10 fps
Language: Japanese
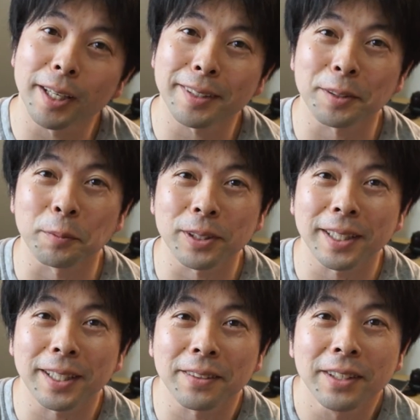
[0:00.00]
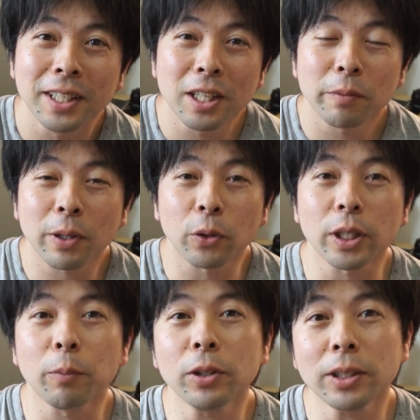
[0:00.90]
えるかと思ったんだけど、まあ、こん
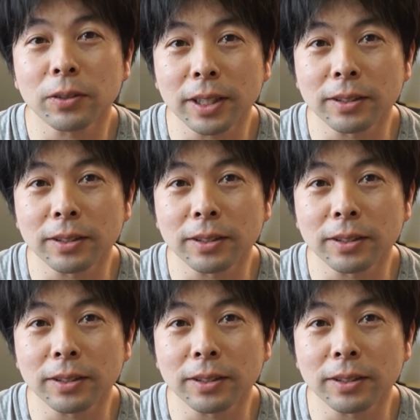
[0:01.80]
なもんでしょうね